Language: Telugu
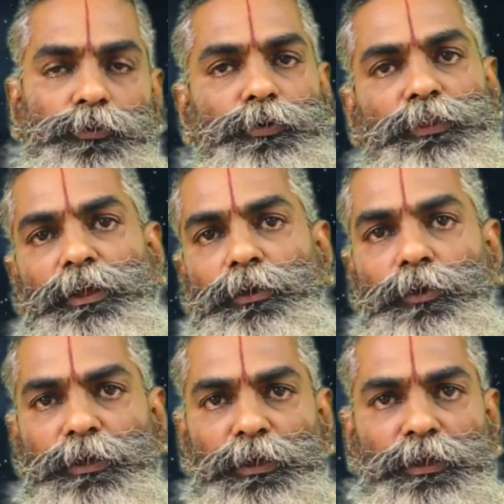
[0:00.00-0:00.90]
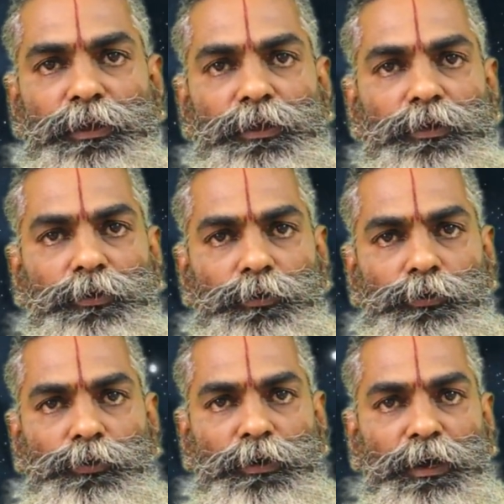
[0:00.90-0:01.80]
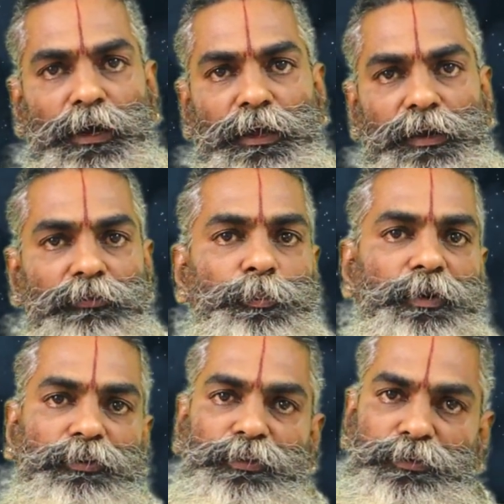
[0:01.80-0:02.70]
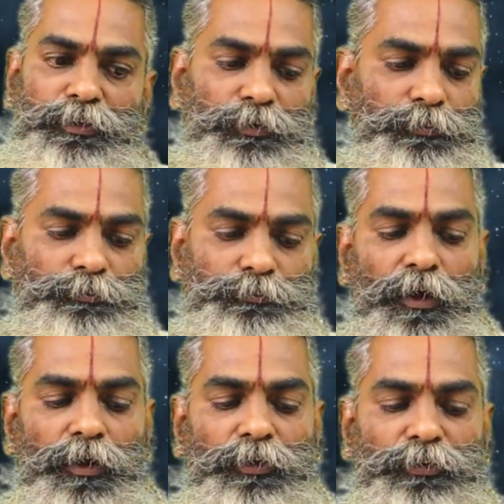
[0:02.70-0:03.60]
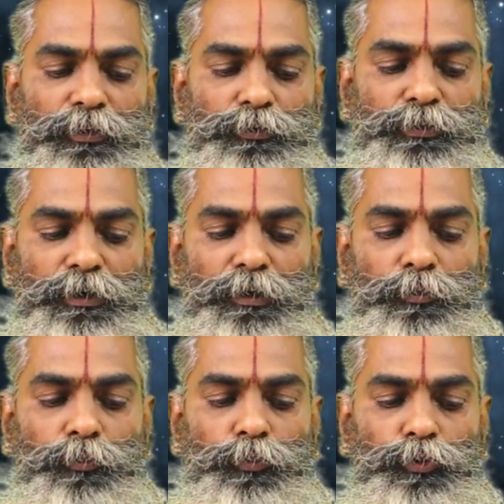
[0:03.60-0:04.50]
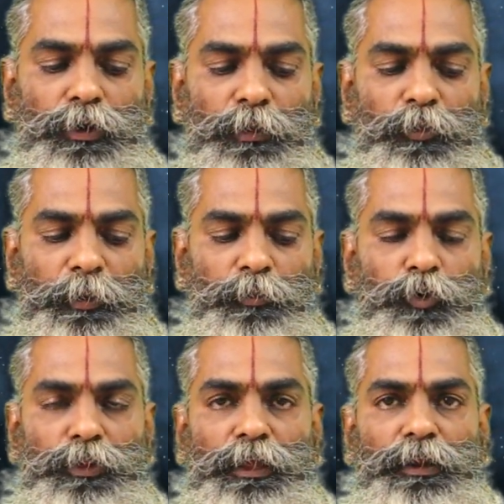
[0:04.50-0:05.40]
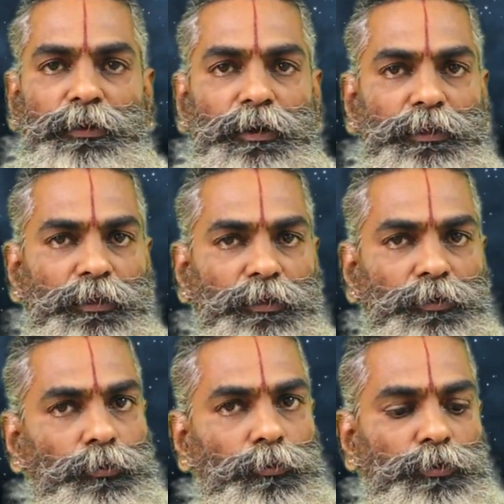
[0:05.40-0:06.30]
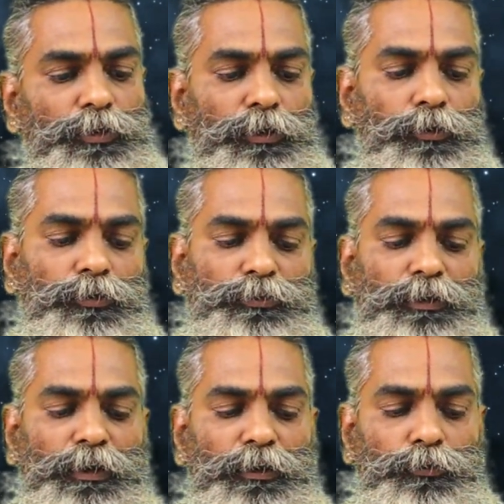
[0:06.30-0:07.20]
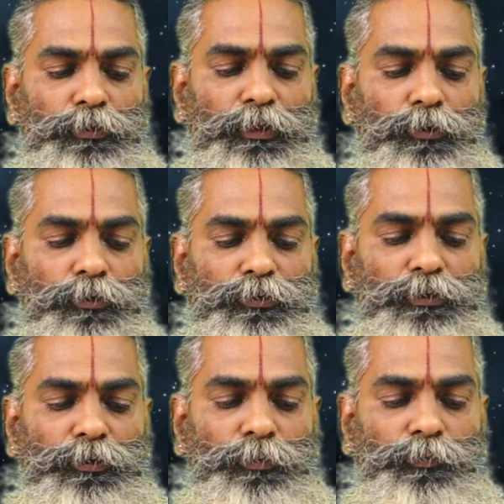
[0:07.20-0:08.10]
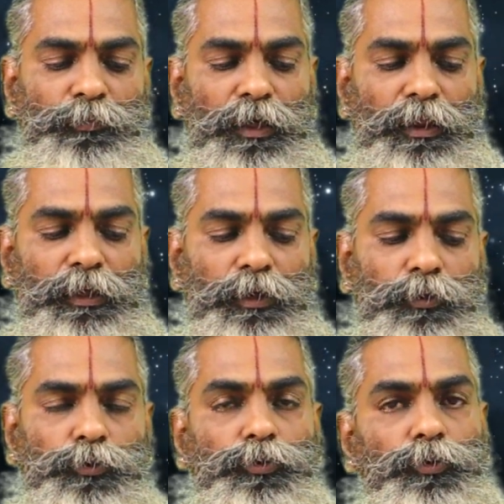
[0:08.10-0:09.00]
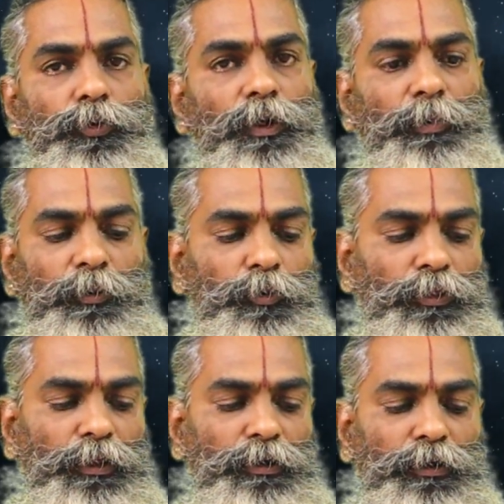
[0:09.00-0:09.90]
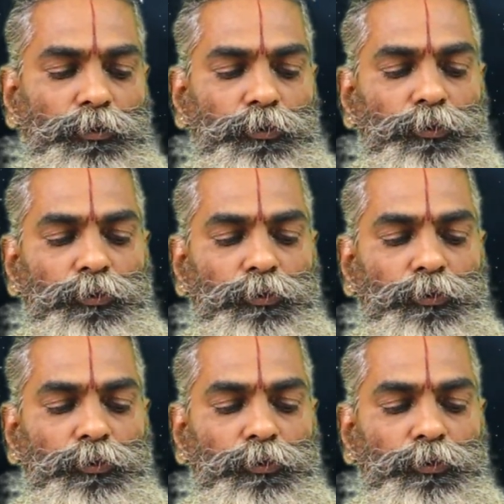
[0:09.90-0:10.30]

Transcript: తృతీయంలోకి యొక్క రవి ప్రవేశిస్తాడు ఆరోగ్య విషయానికి వస్తారా బుధుడేమో పదమూడవ తారీఖు నాటికి వృశ్చికంలోకి వస్తాడు అంటే తృతీయంలోకి వస్తాడు అలాగే కుజుడు కూడా పదమూడవ తారీఖు నాడు